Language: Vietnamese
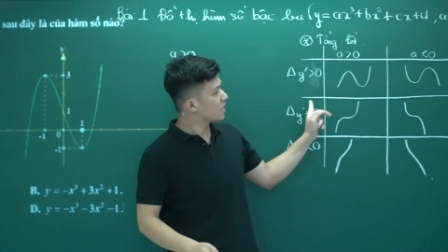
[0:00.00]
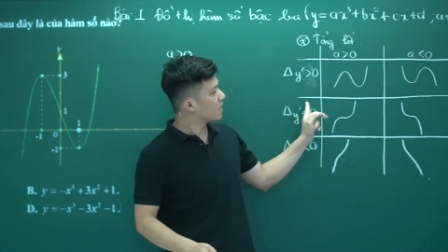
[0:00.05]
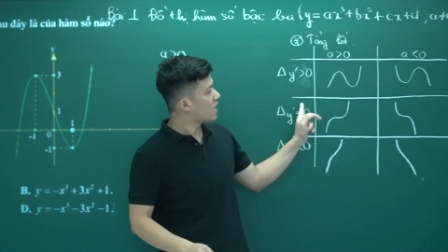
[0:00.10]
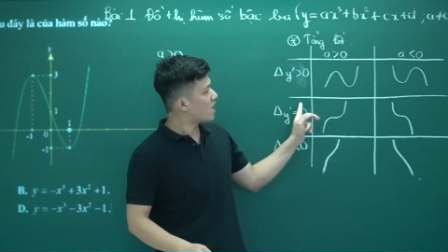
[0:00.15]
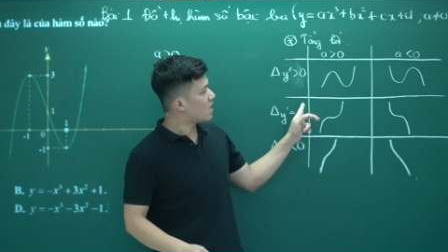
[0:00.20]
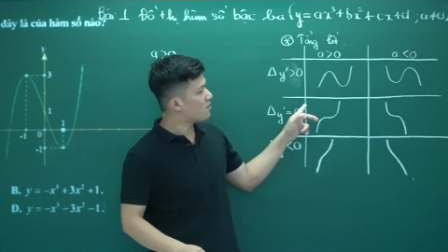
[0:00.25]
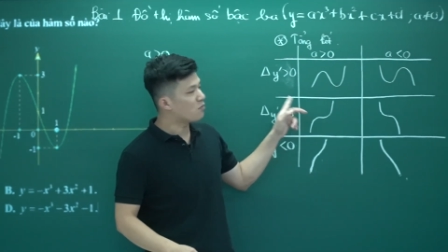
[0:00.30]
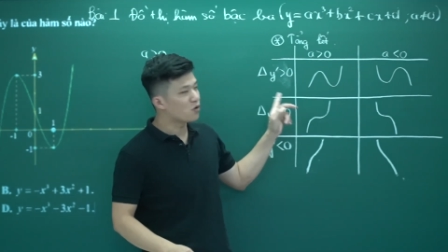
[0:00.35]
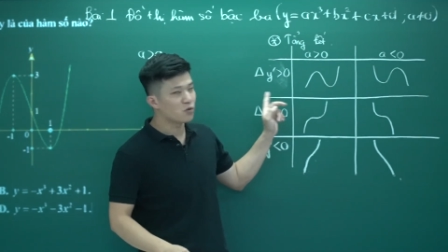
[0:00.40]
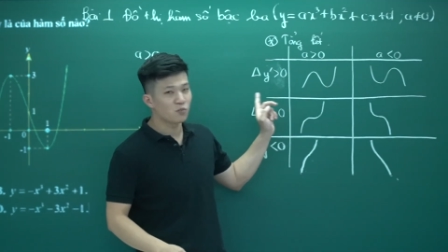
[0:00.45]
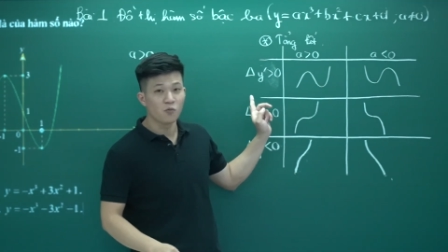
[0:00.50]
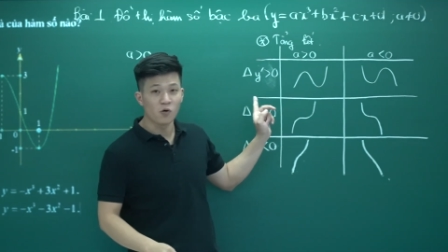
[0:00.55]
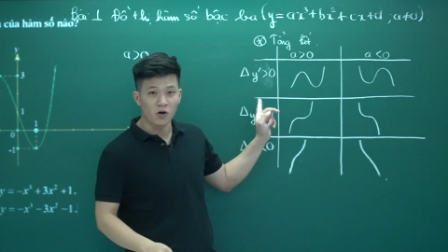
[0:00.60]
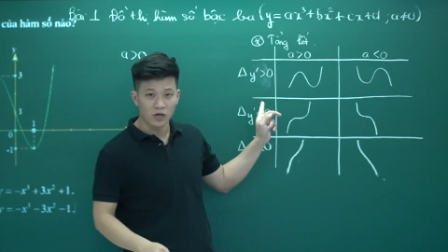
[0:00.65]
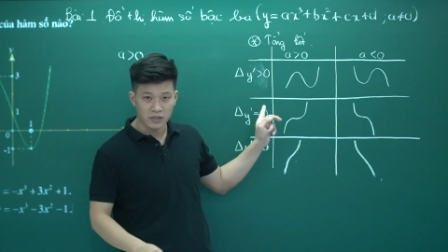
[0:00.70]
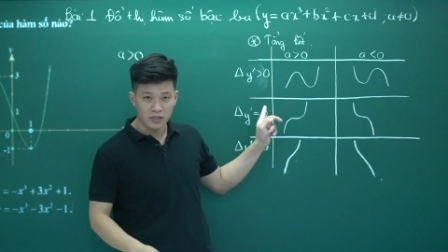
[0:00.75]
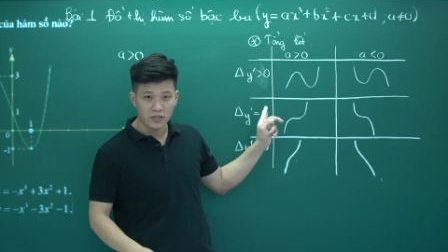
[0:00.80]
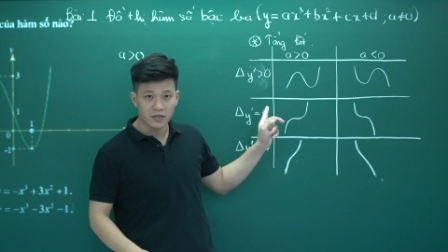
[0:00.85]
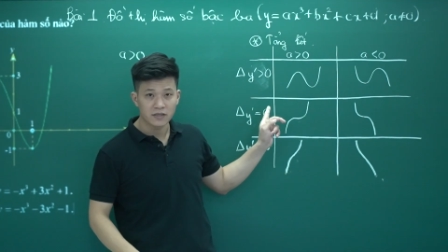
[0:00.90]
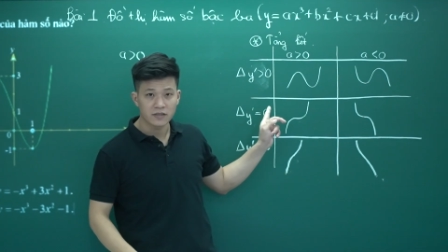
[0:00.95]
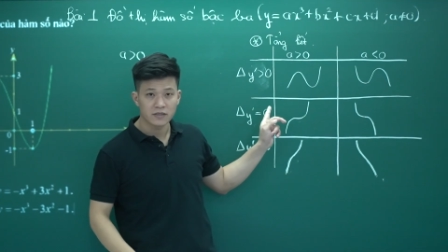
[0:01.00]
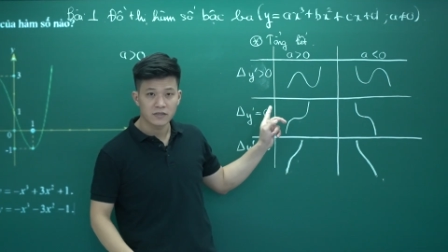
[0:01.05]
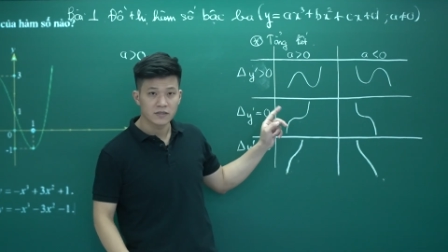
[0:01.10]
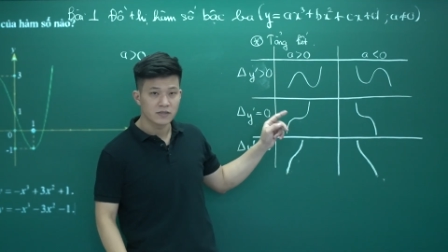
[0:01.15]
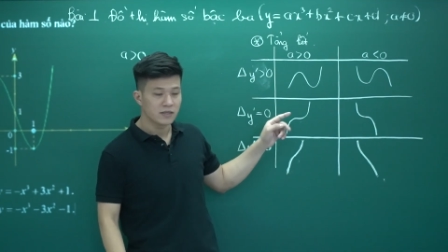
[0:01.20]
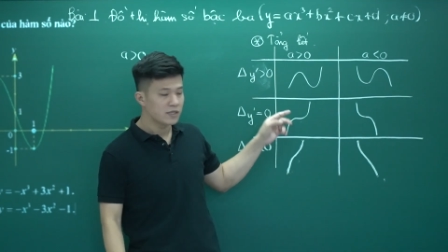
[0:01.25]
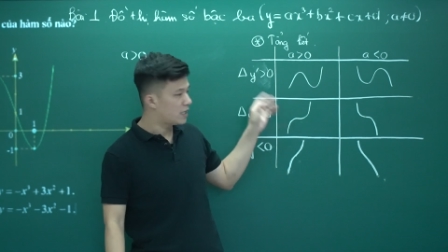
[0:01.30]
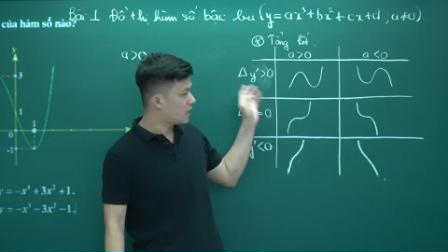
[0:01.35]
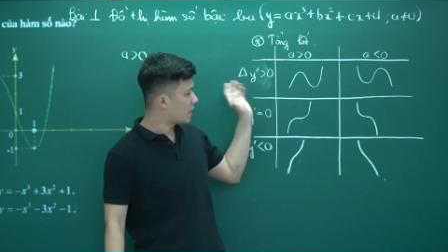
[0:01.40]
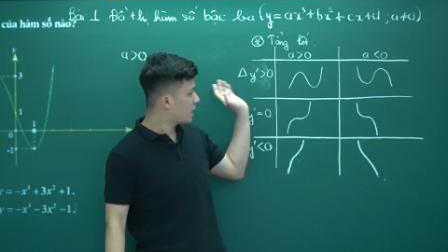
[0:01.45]
cần làm một buổi thôi
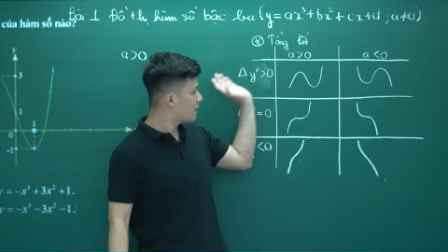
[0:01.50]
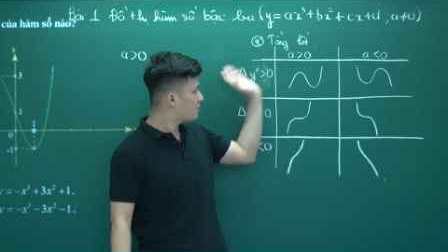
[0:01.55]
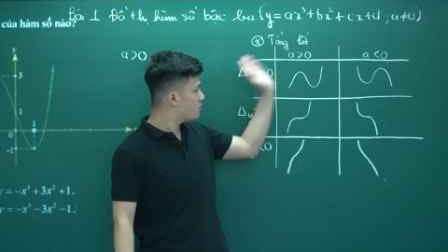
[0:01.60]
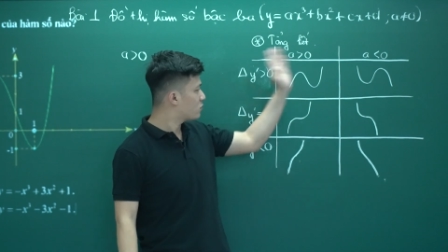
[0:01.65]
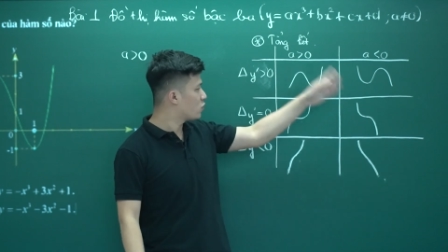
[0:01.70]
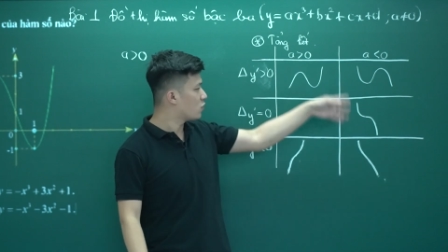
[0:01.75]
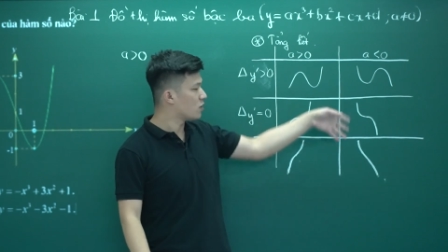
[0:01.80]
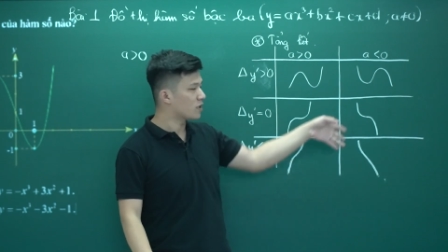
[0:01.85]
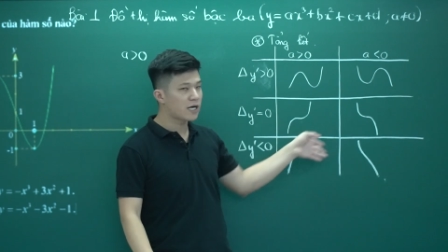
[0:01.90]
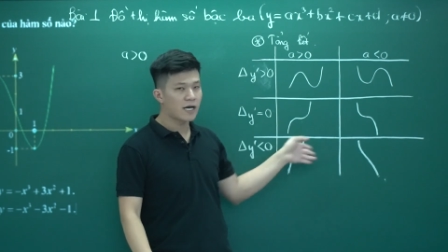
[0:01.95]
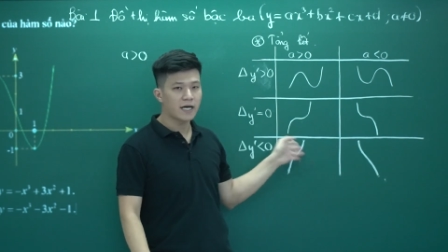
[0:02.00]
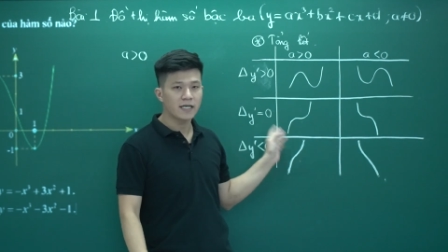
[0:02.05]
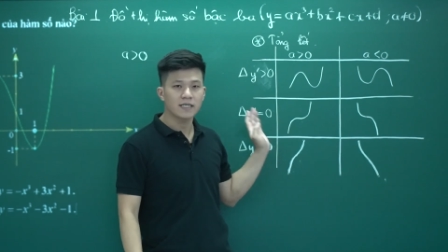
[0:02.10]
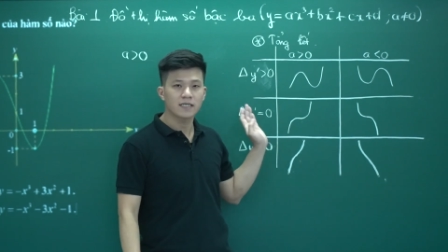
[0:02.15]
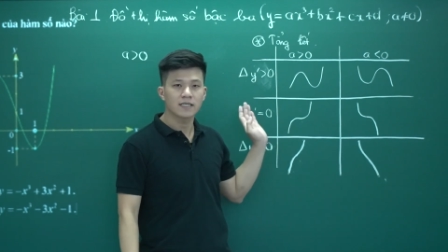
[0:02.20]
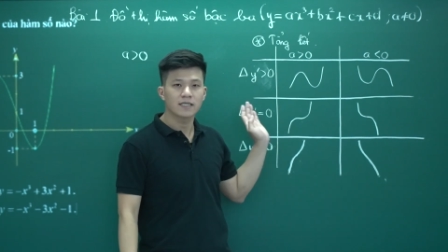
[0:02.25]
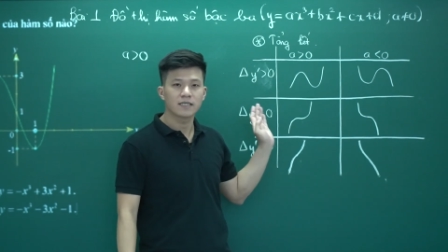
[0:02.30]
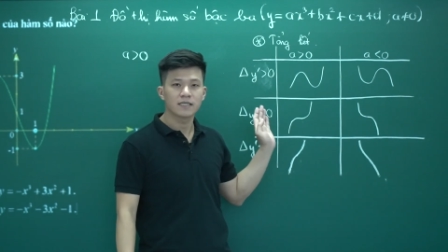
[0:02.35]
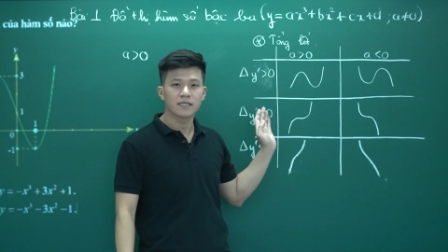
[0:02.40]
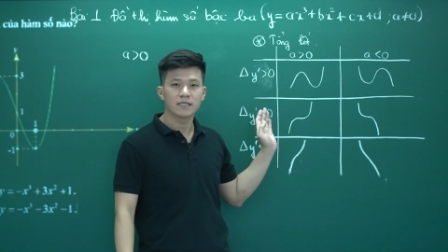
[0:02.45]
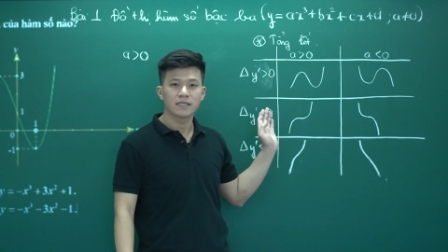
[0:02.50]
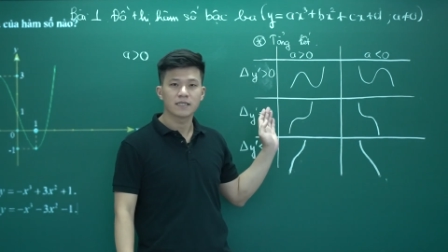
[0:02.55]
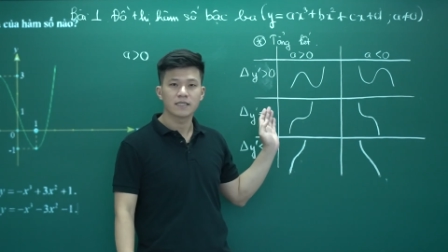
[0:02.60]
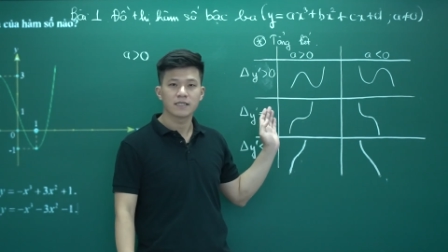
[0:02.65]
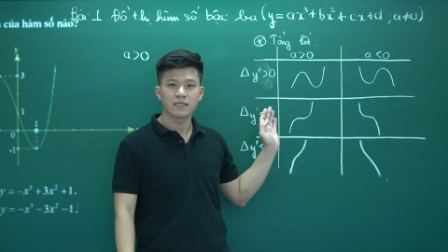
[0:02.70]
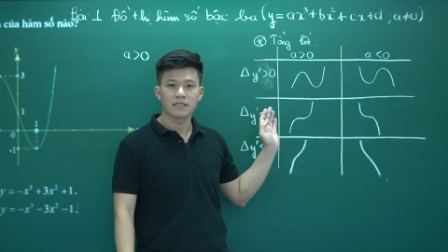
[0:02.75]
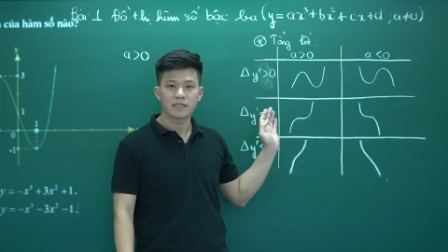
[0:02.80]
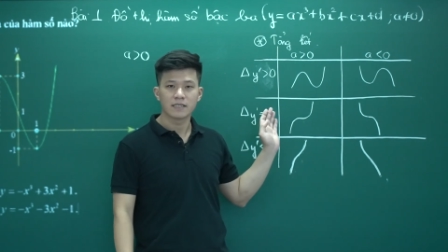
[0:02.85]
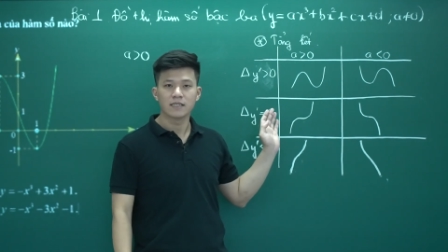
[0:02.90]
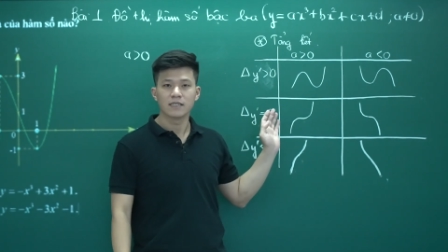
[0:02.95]
là các em thuộc hết
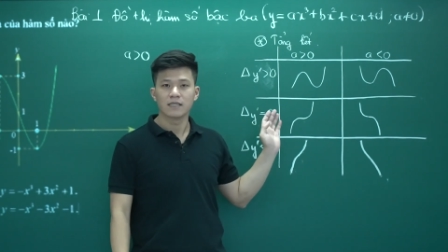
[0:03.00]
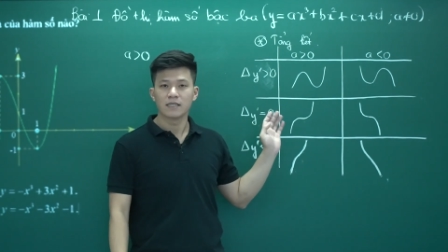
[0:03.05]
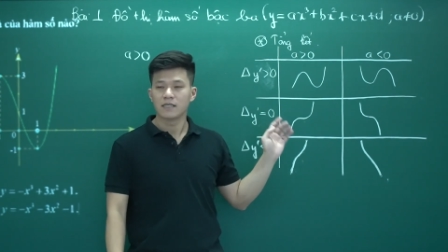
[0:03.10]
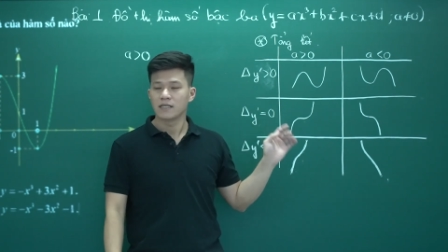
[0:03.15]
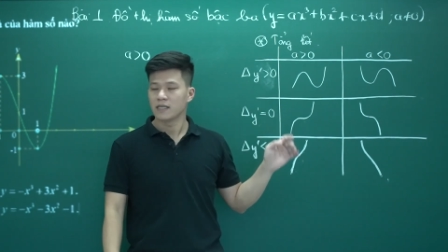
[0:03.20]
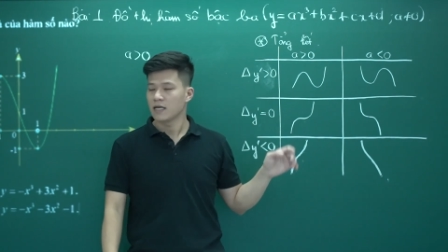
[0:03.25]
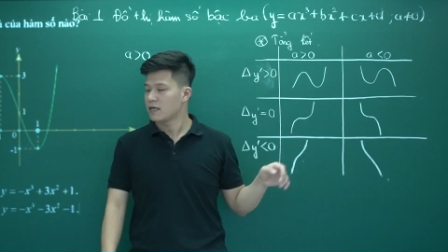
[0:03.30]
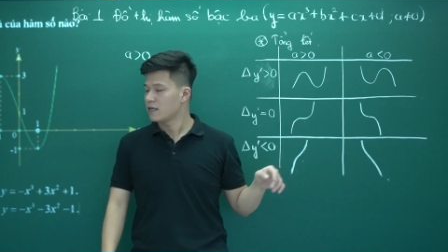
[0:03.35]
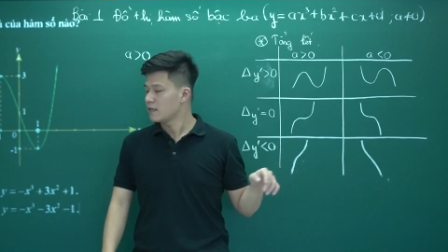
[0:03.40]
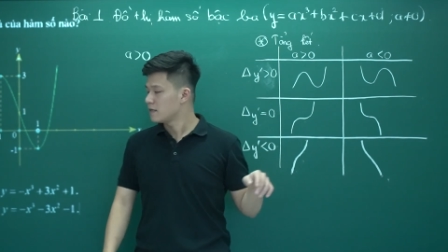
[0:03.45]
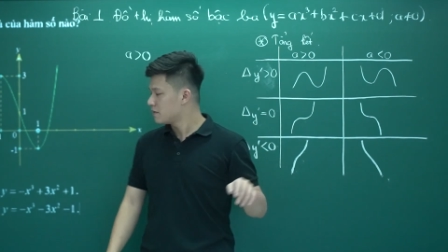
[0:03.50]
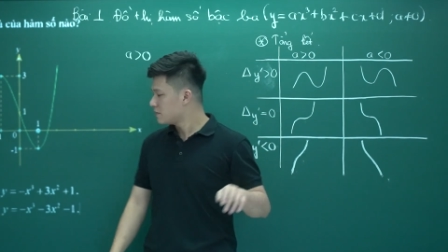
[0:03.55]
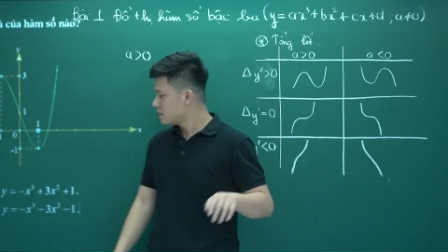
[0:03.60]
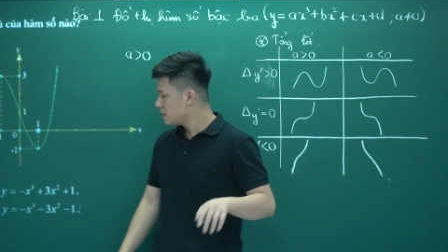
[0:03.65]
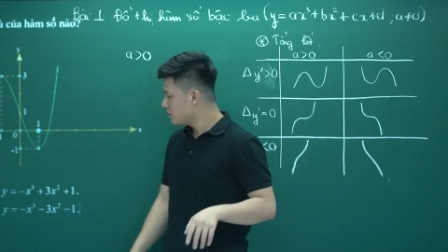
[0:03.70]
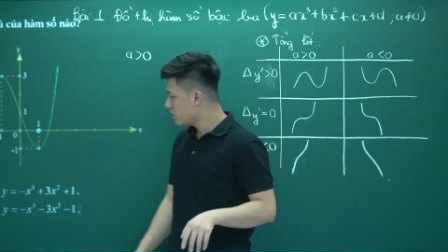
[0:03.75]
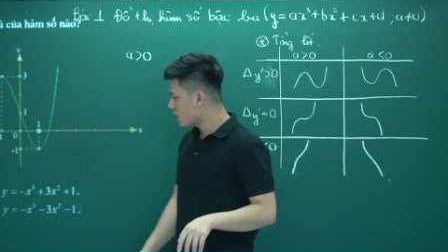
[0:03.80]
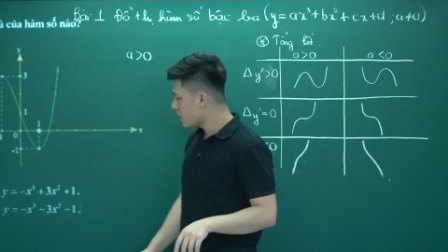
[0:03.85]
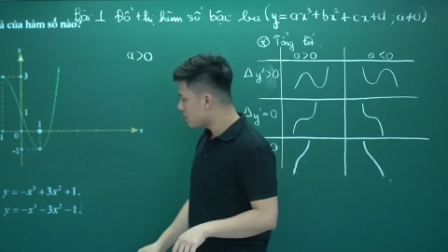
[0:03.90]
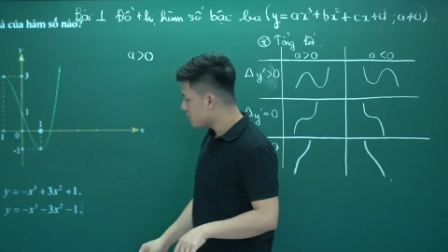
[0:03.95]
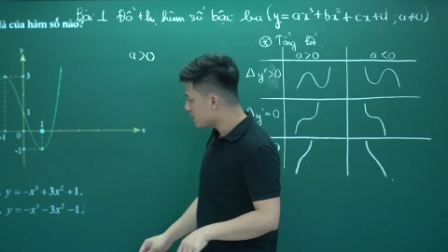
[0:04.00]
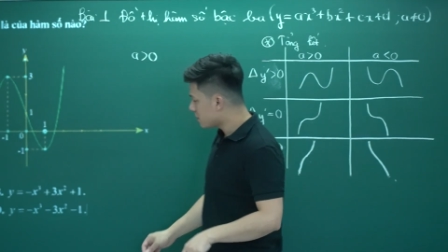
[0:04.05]
rồi như vậy